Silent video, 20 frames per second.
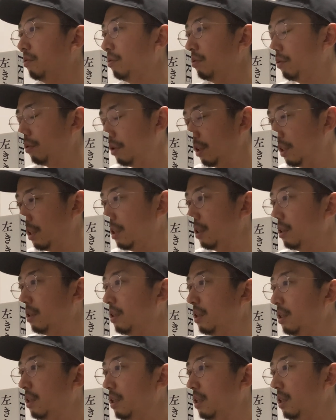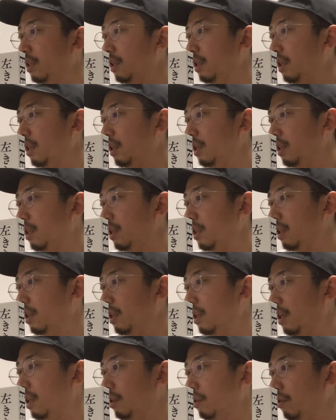本当に
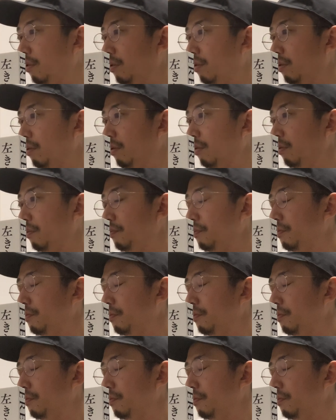あの